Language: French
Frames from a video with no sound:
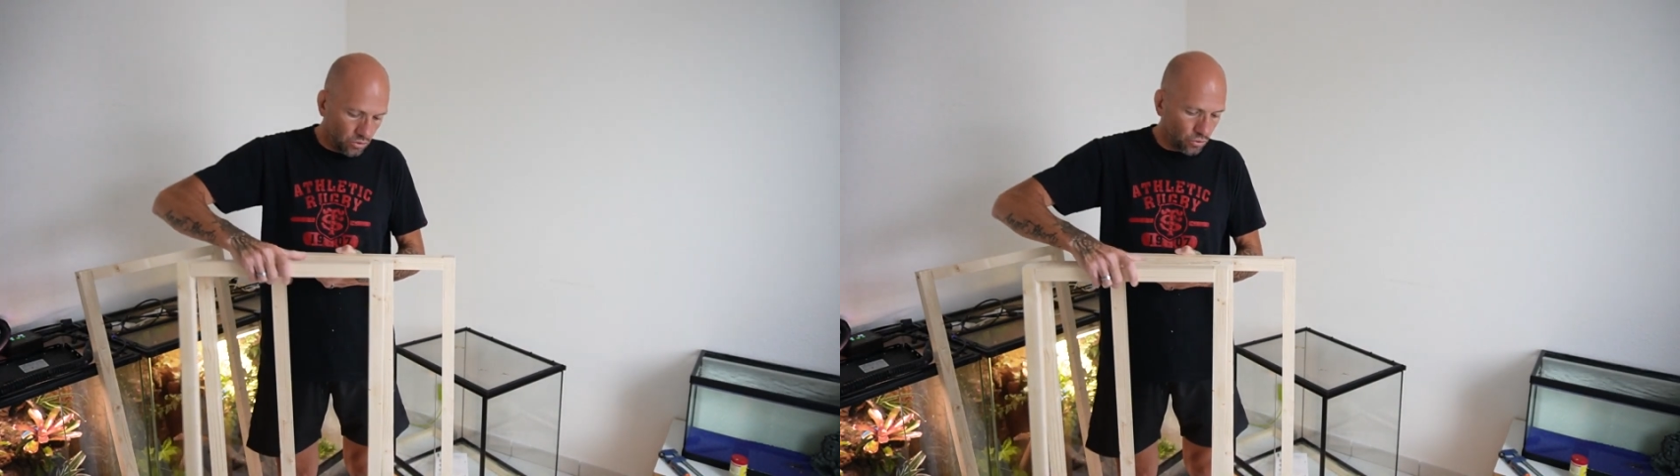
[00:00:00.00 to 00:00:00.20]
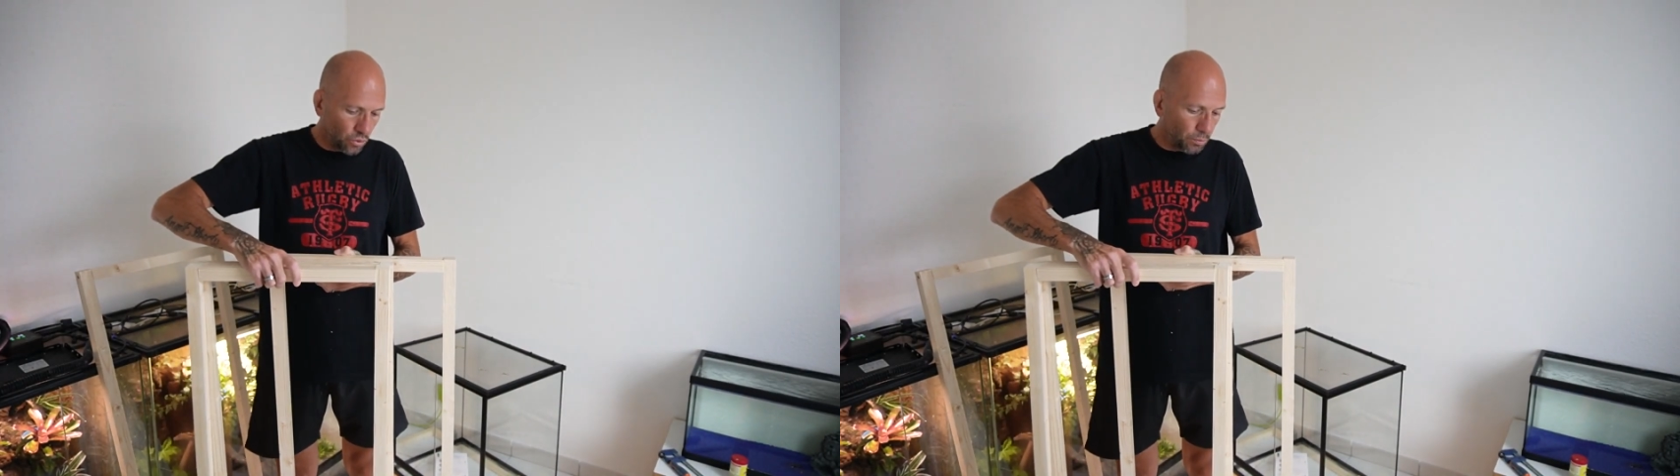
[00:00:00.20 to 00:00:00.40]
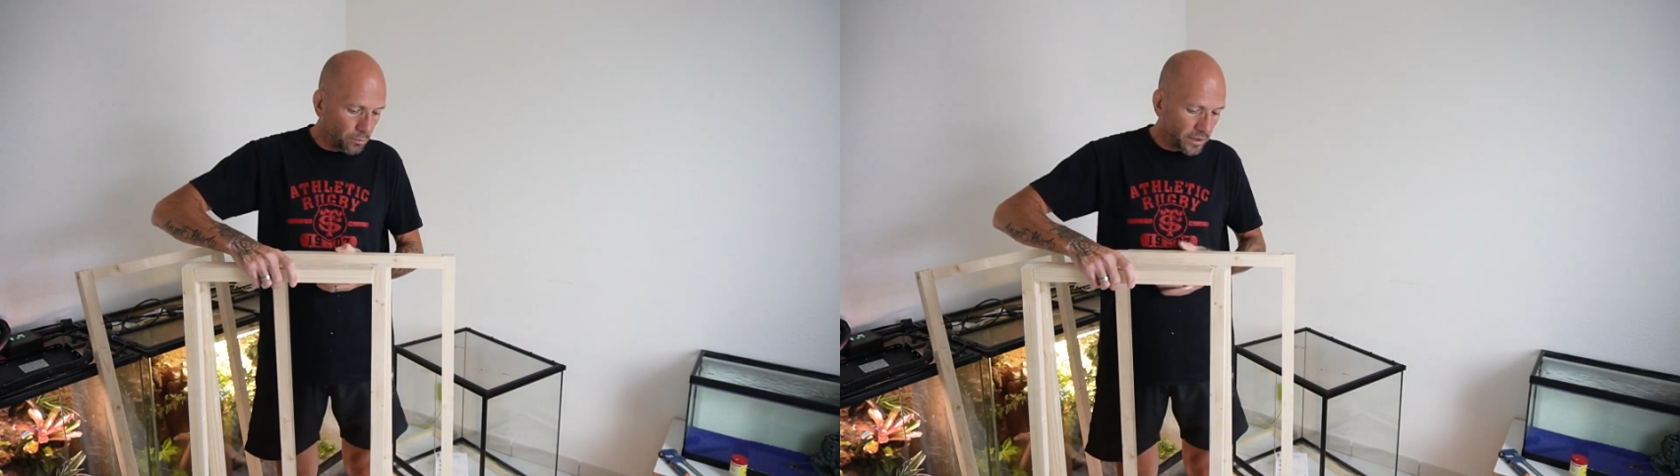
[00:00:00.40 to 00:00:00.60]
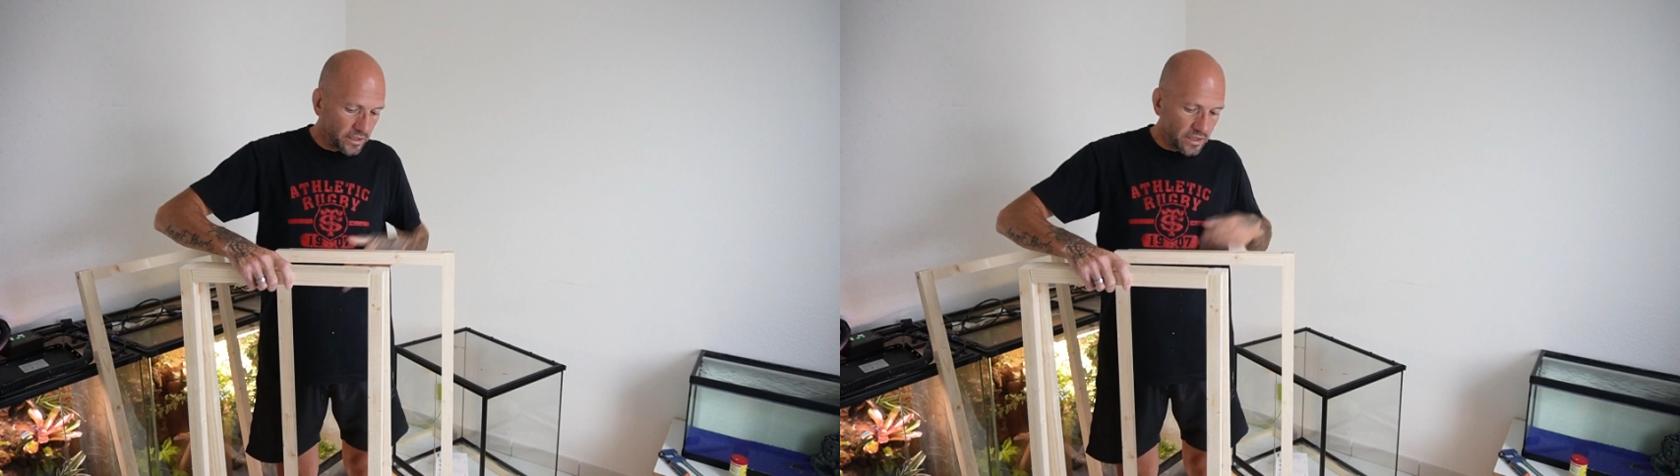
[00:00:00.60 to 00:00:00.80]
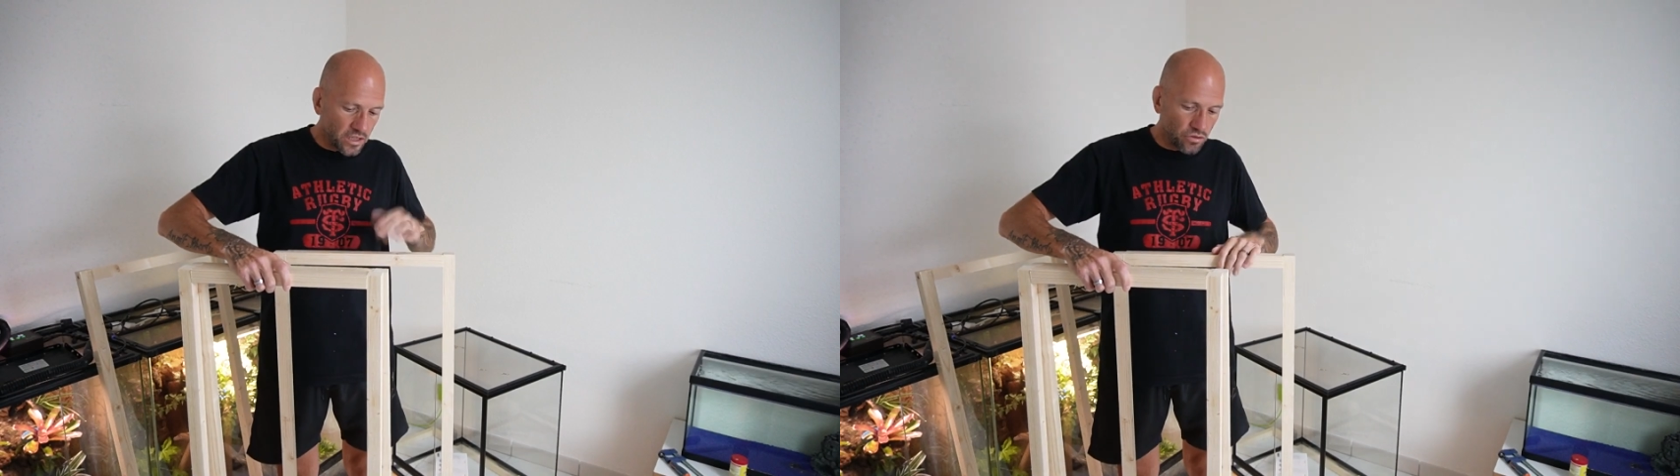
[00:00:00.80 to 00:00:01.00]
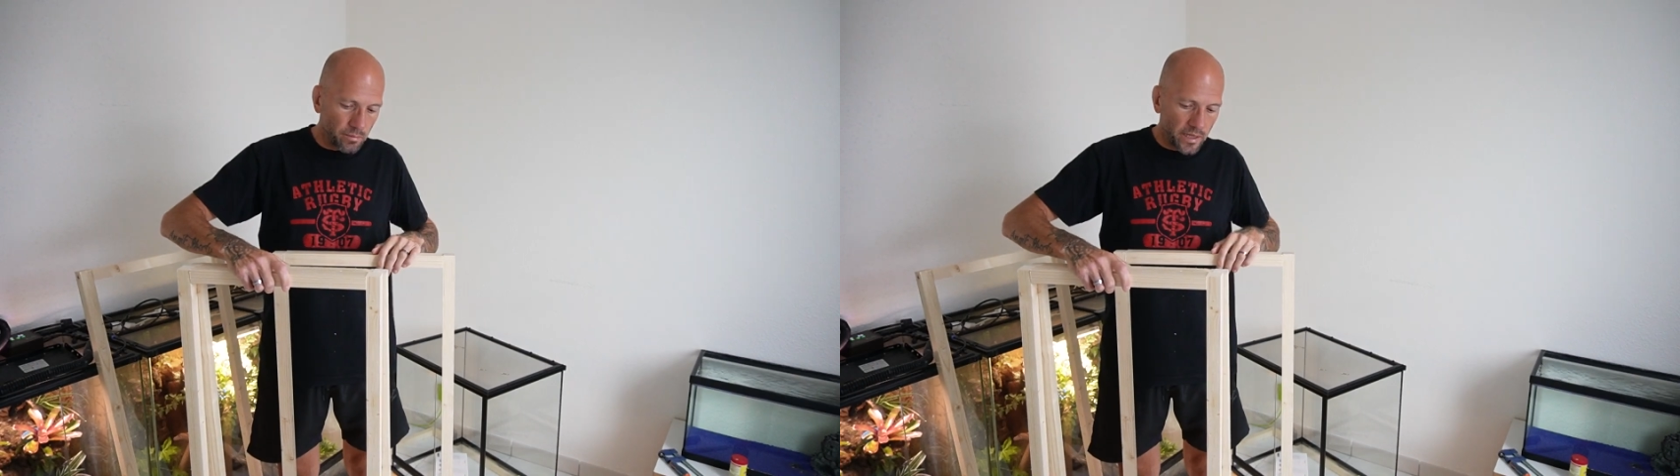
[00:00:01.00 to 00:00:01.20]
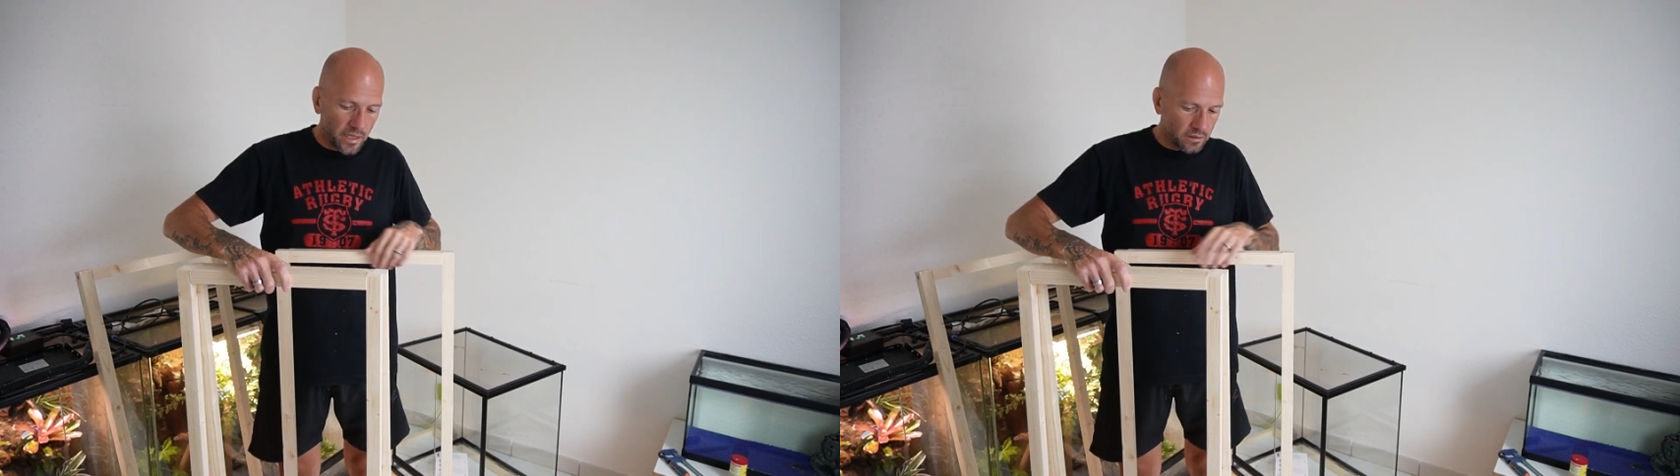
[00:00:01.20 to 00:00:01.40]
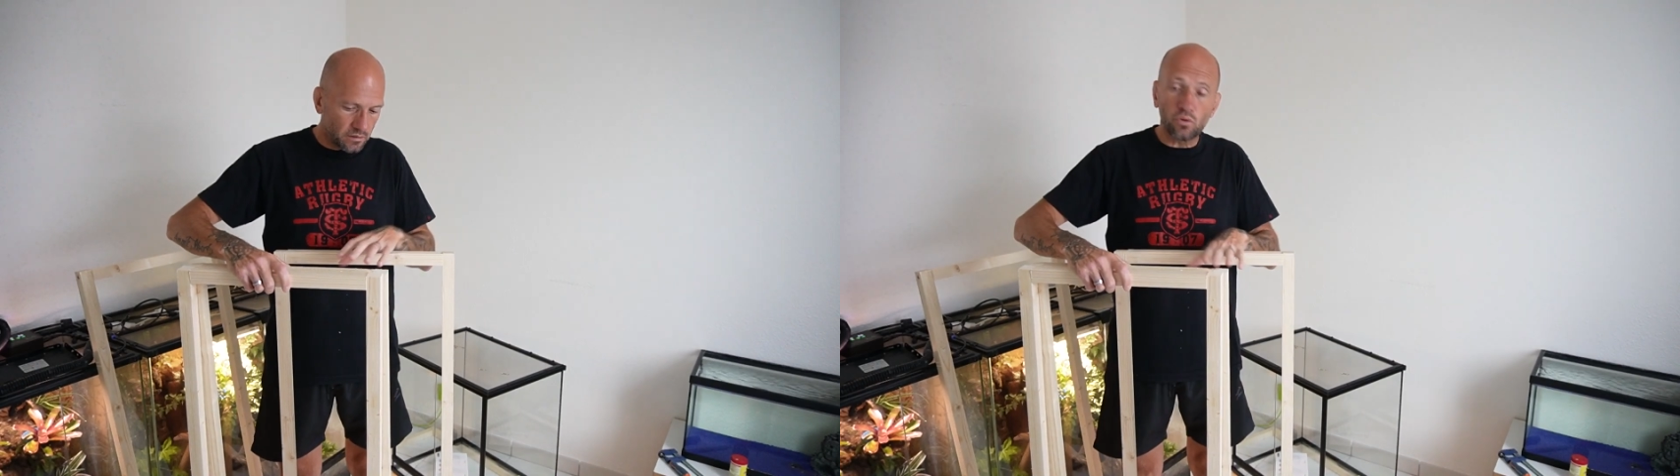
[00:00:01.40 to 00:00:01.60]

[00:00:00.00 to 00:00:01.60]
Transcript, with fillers: Donc le premier étage en bas,